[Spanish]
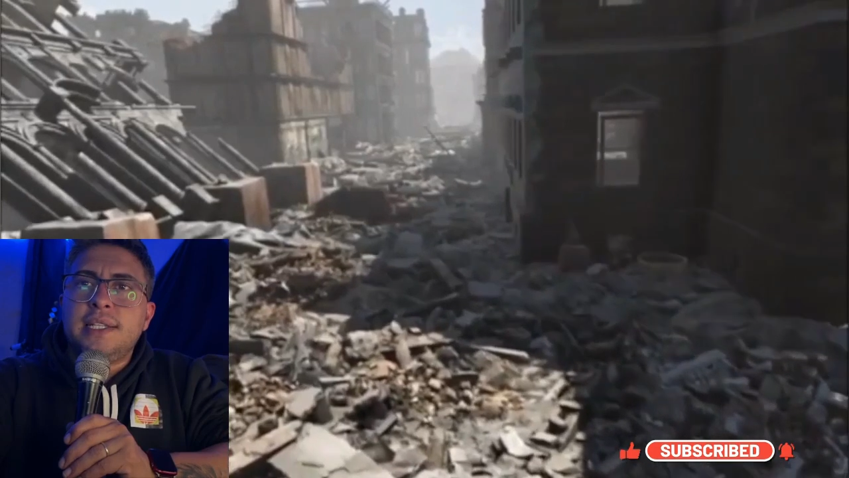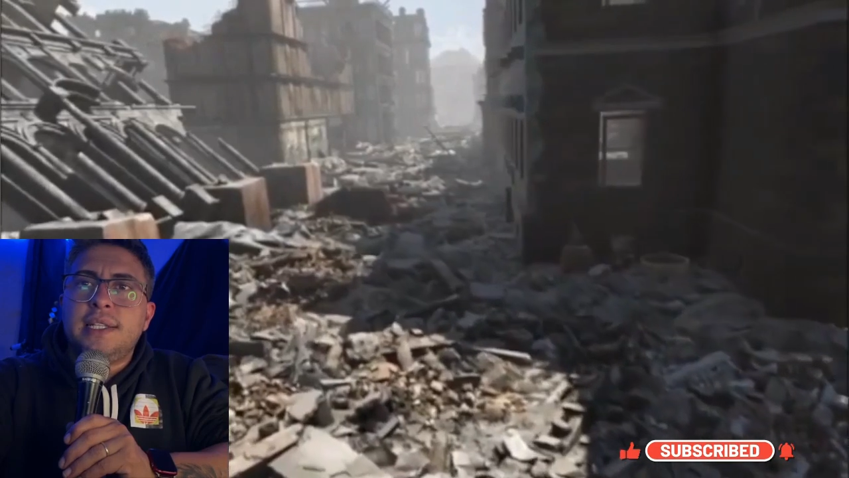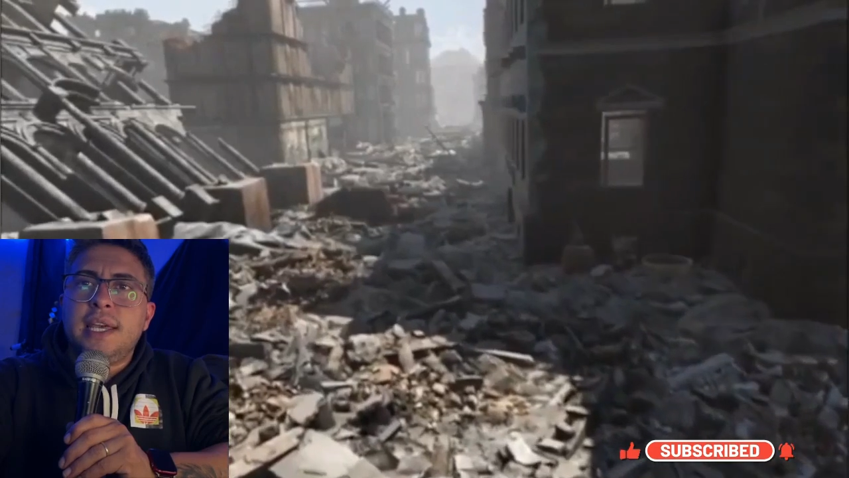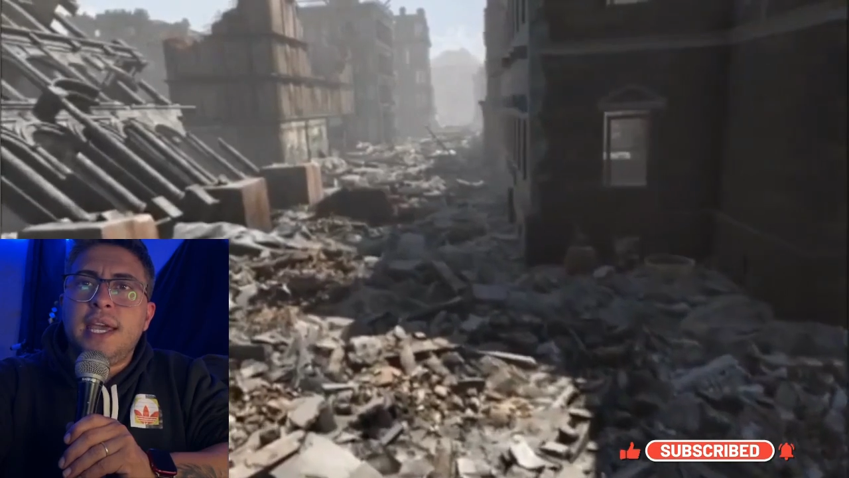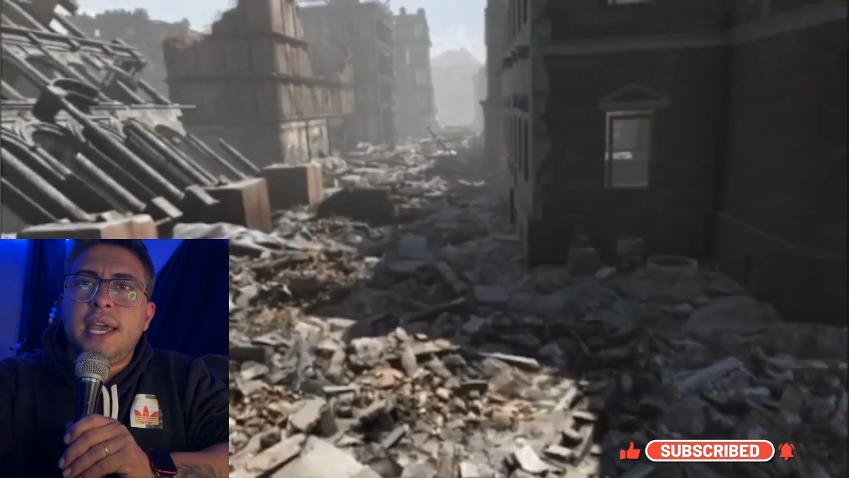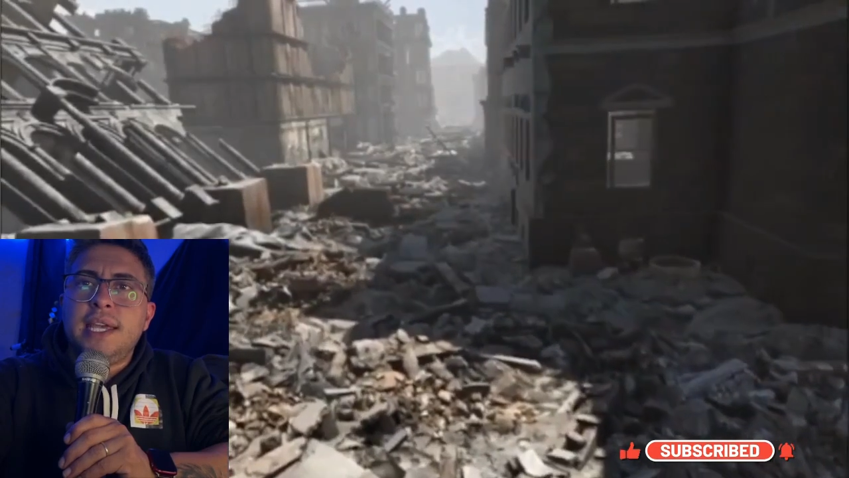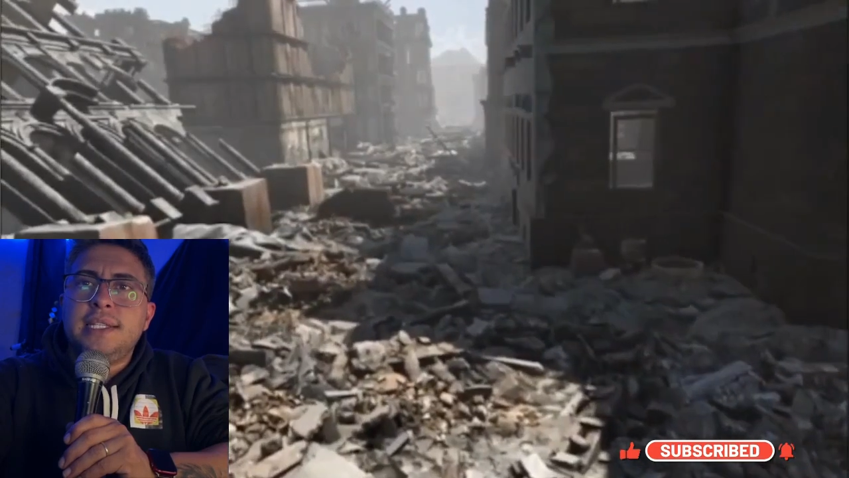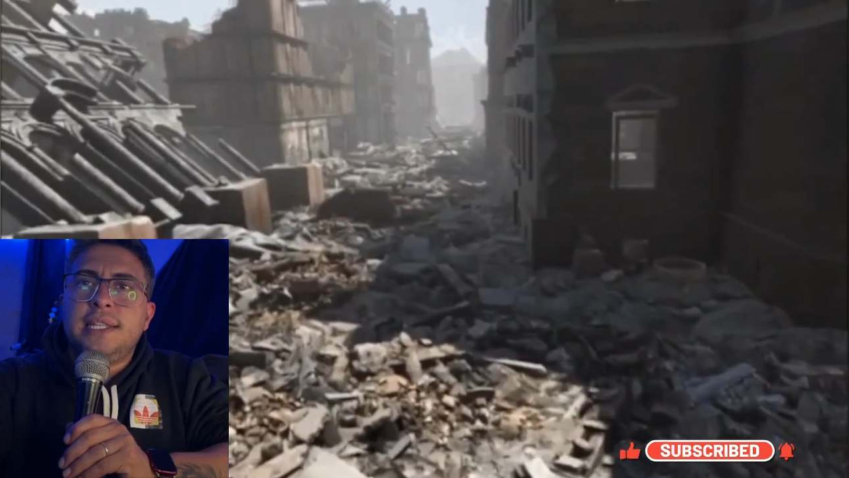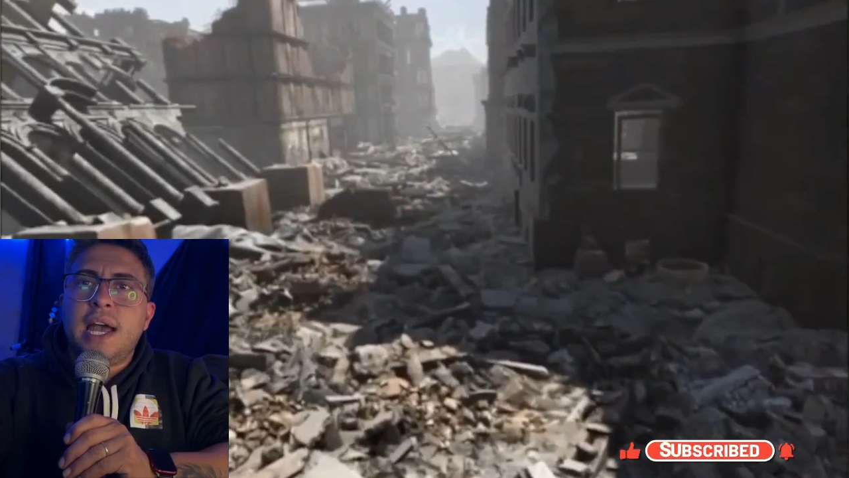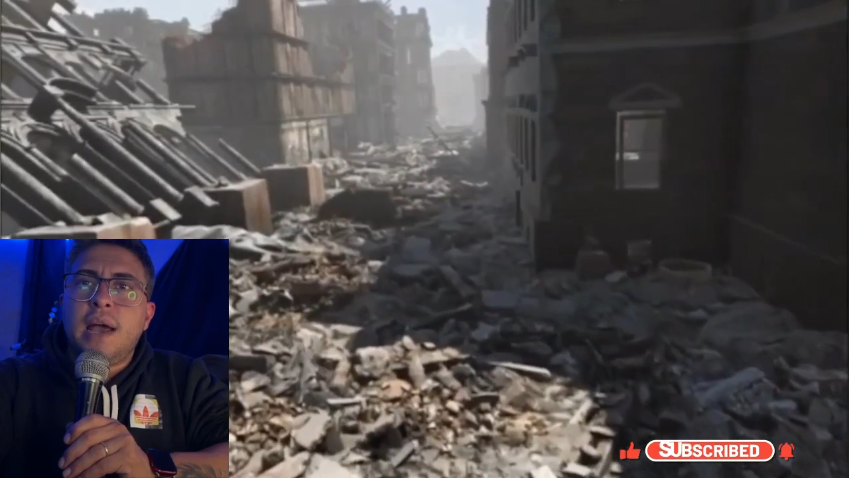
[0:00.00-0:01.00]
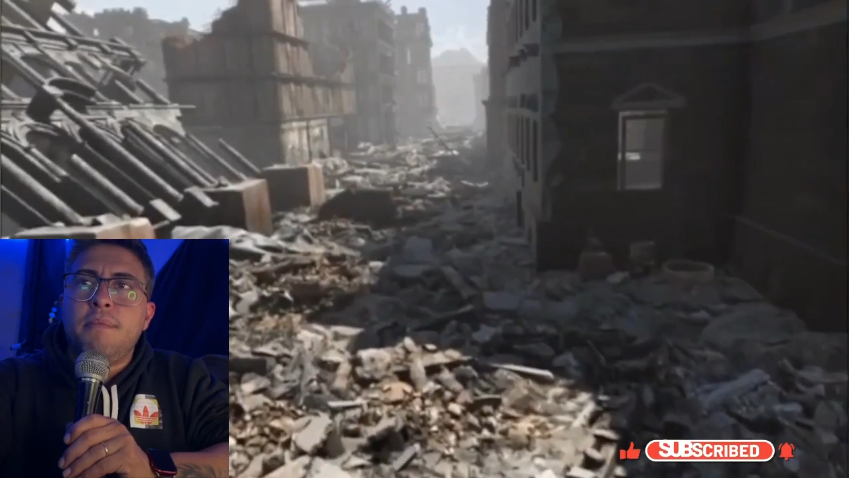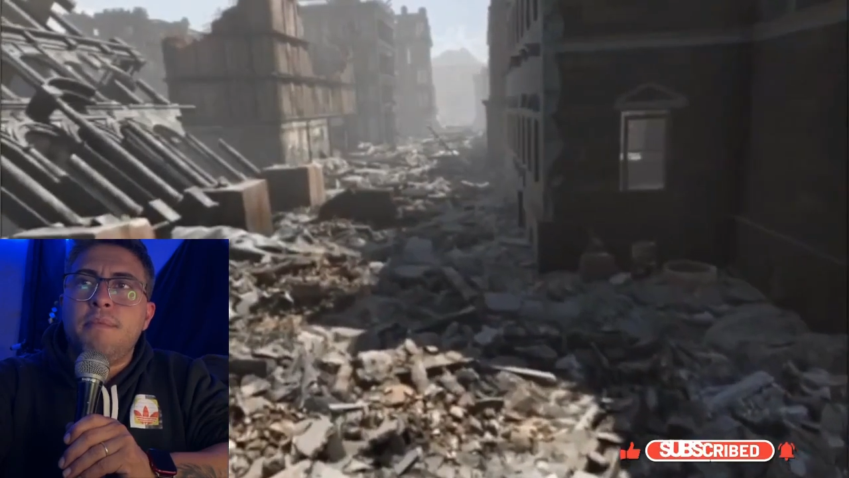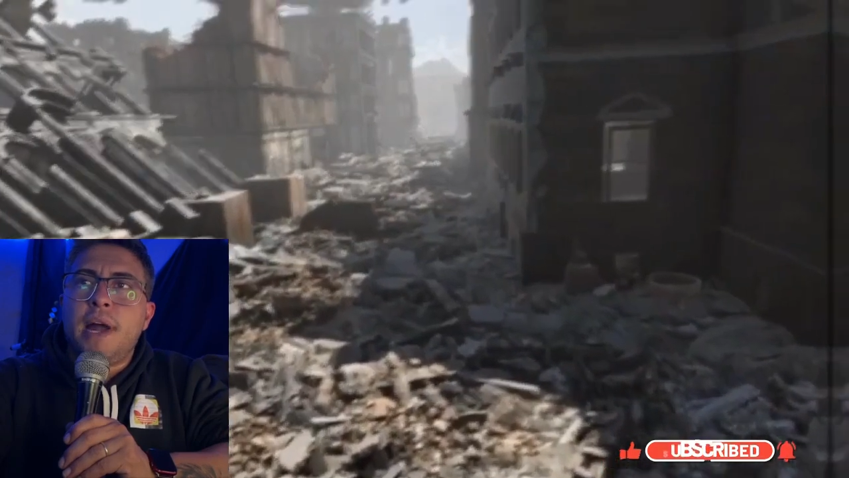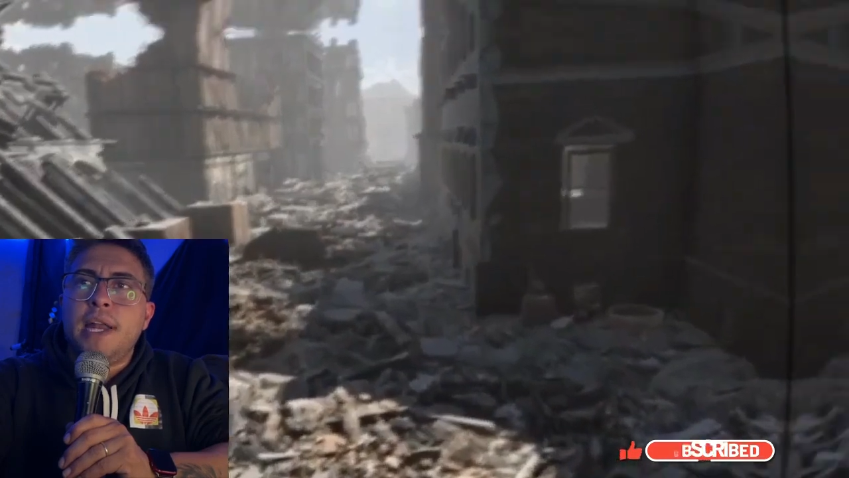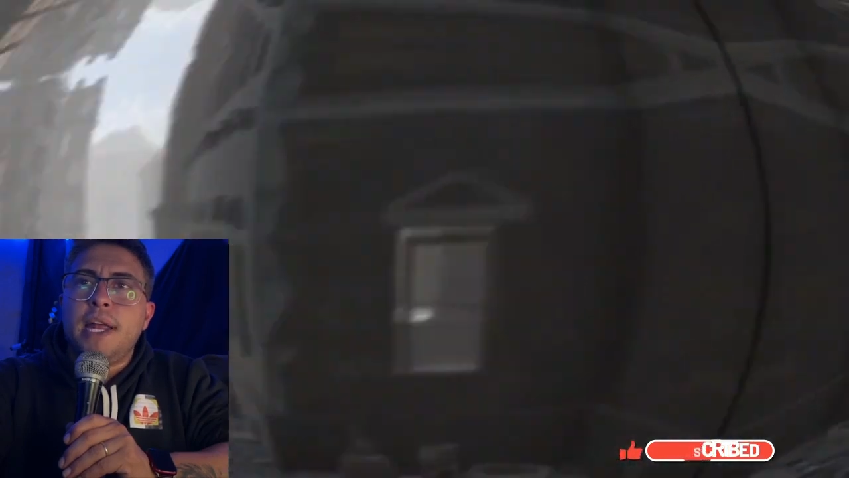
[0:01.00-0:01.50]
de esta
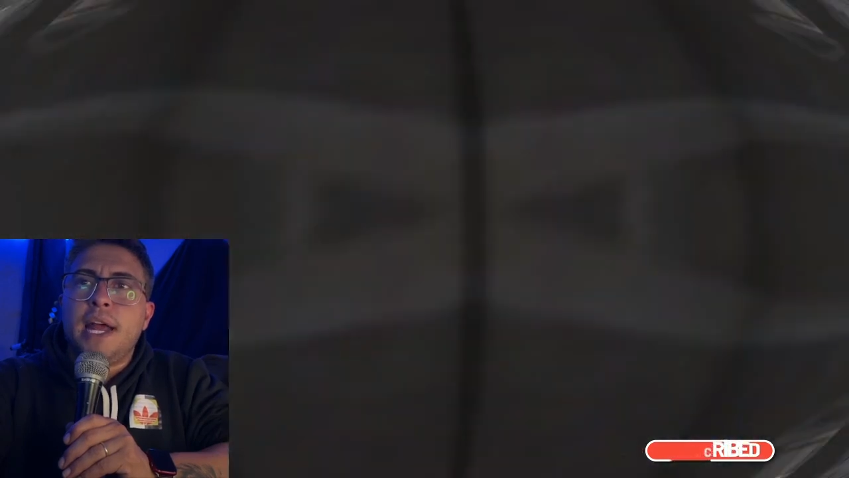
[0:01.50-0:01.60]
manera.